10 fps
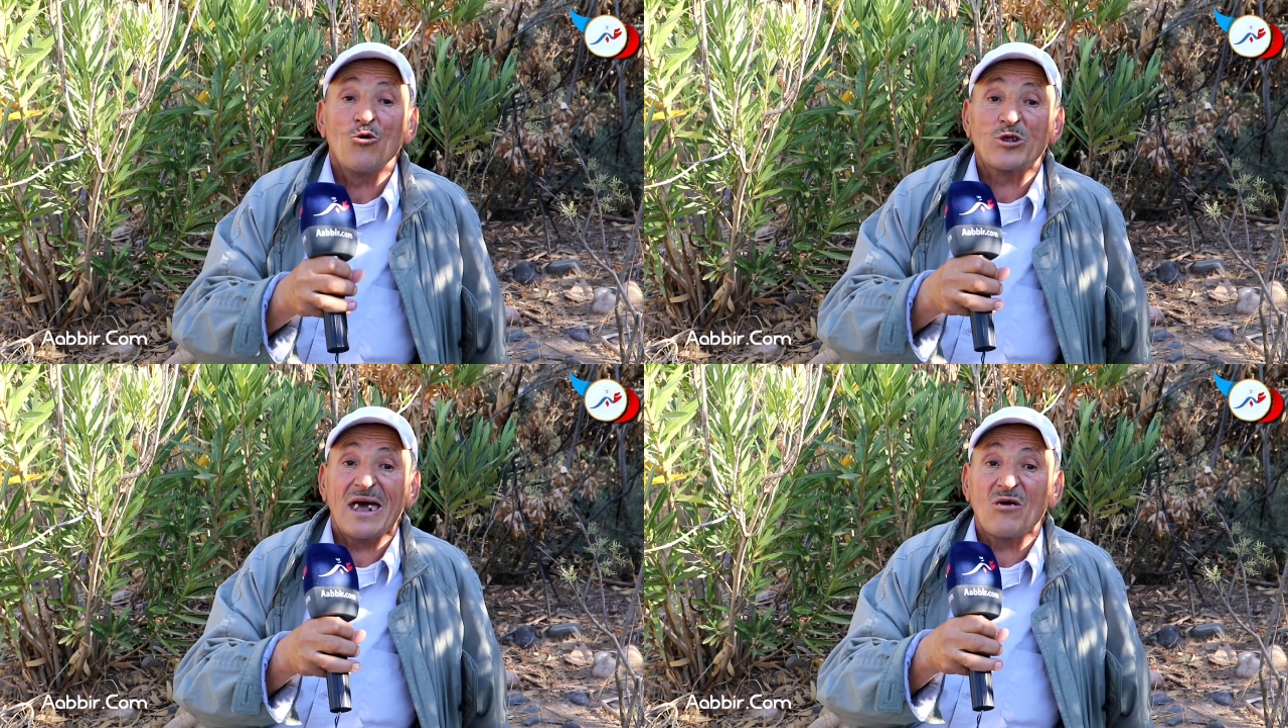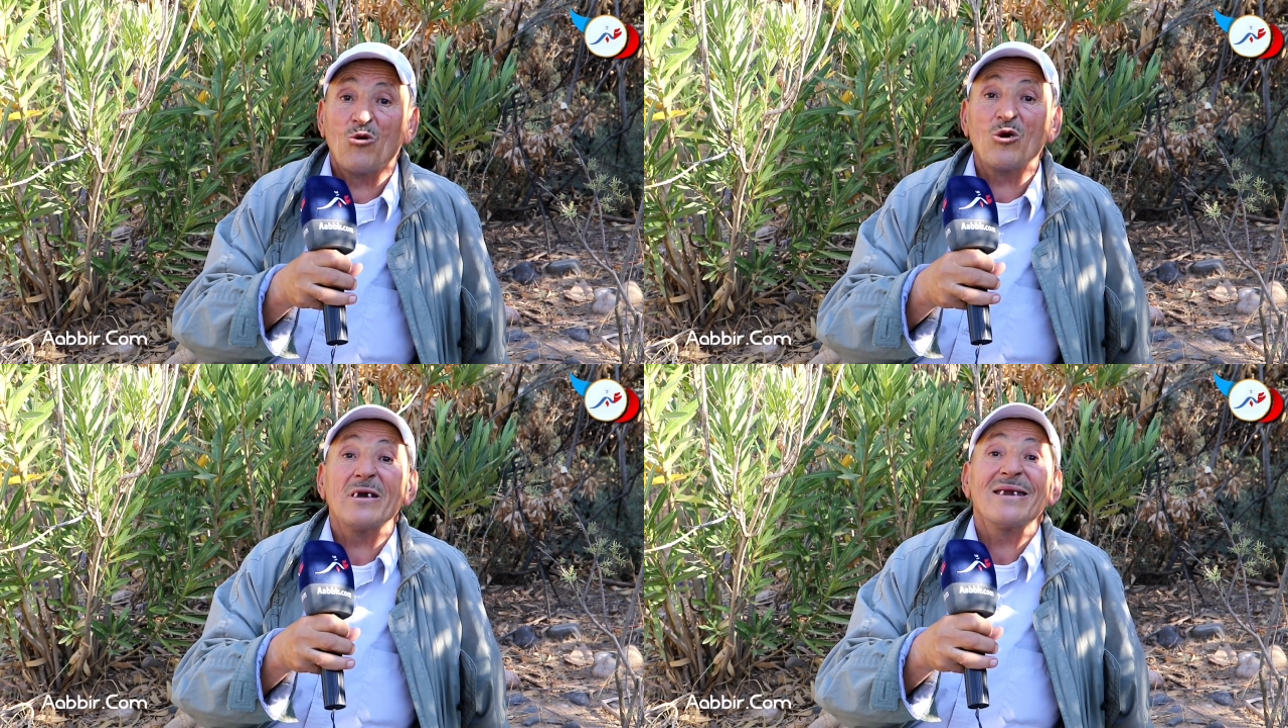وتا
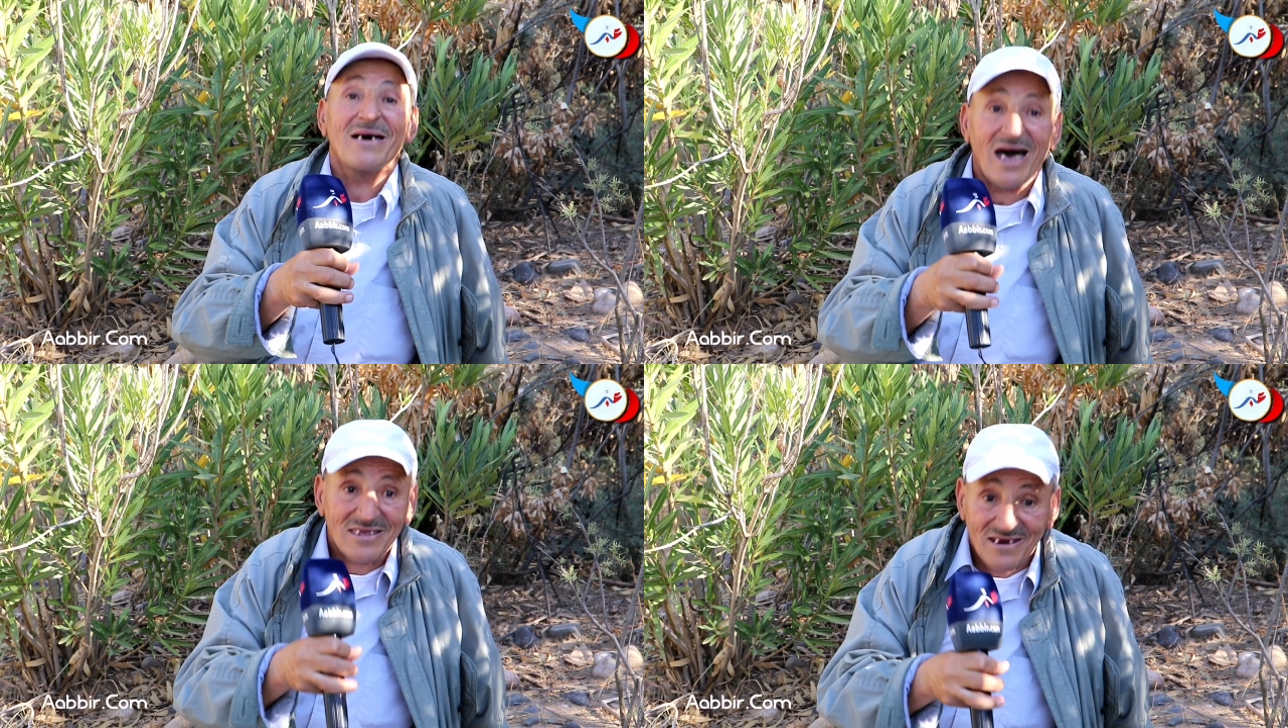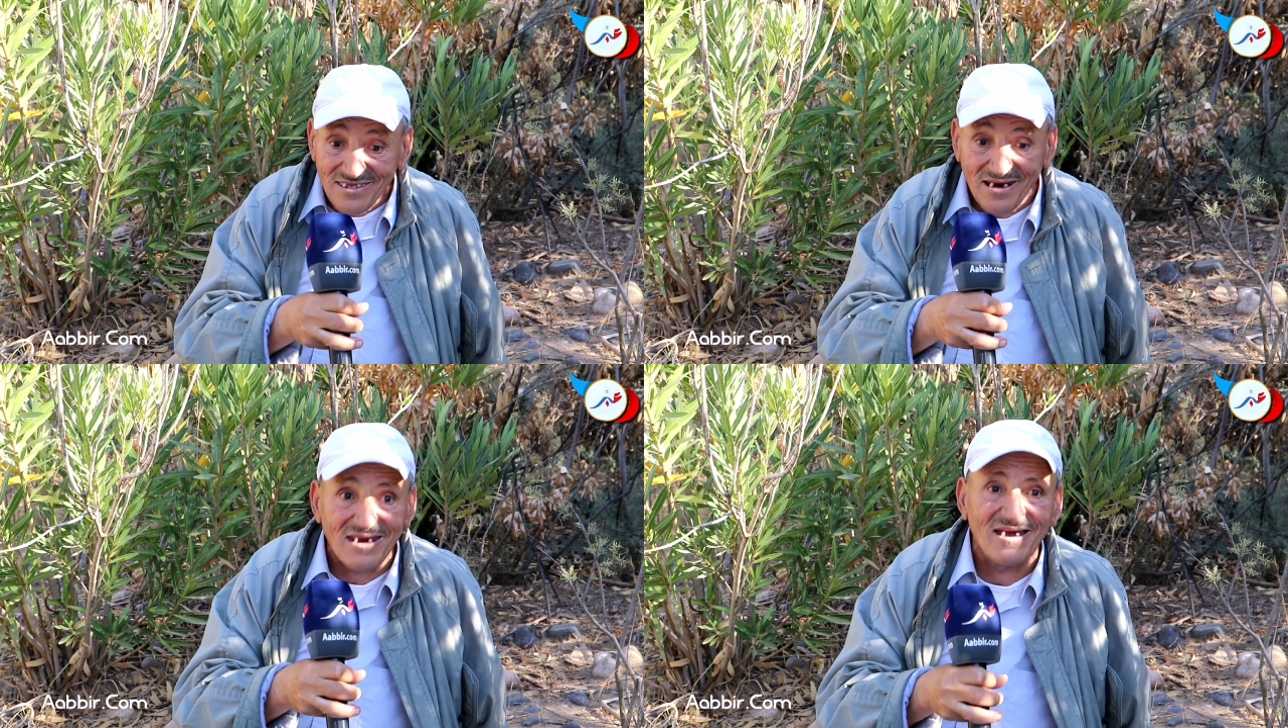يقول هذه
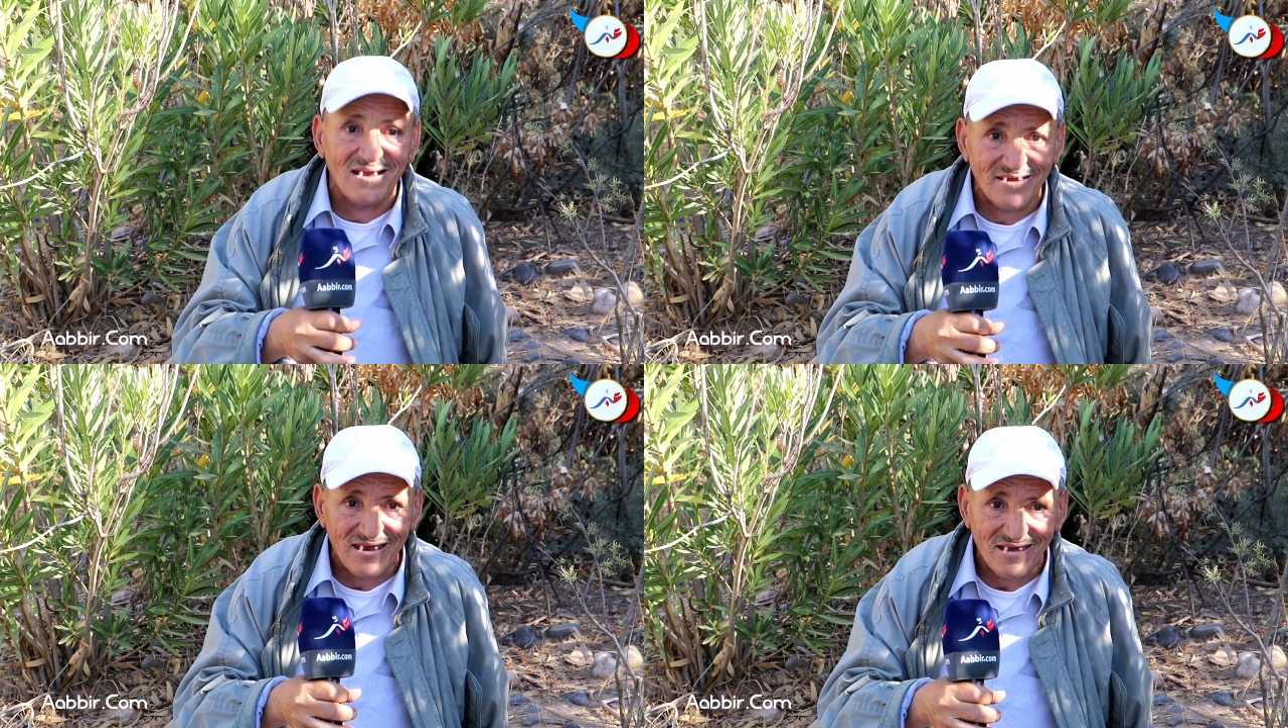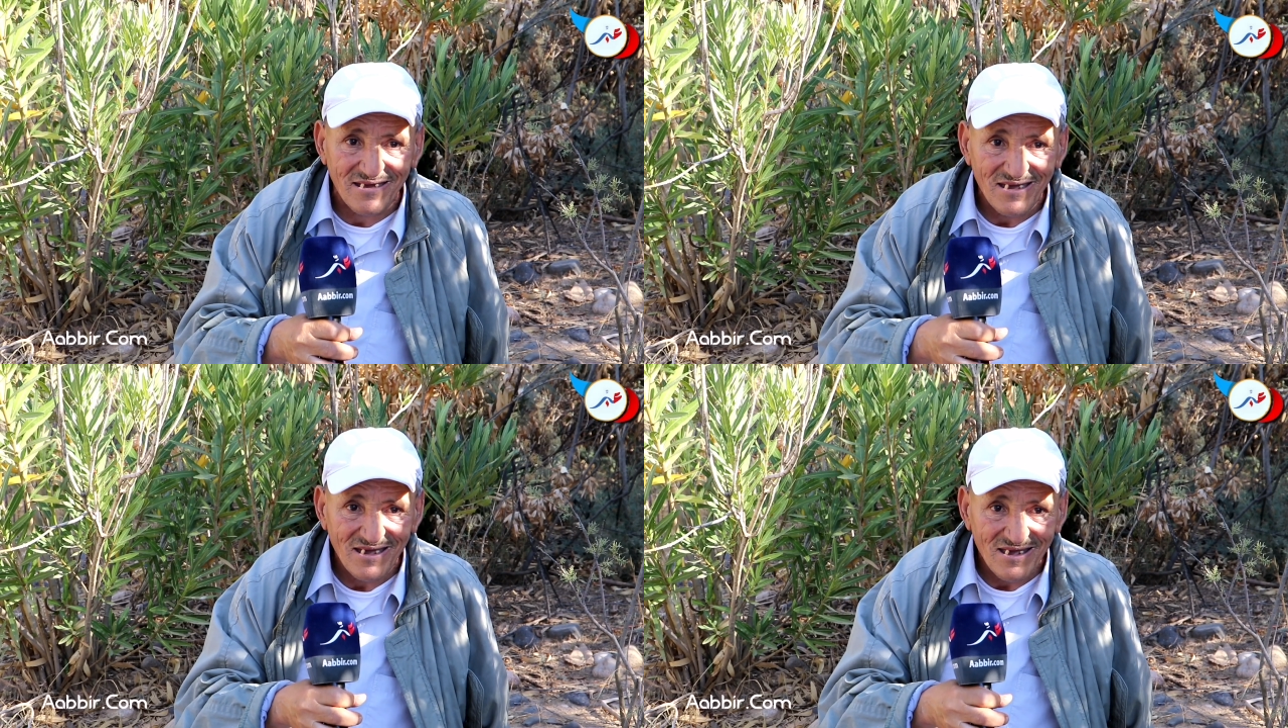الهضره اللي قلت لك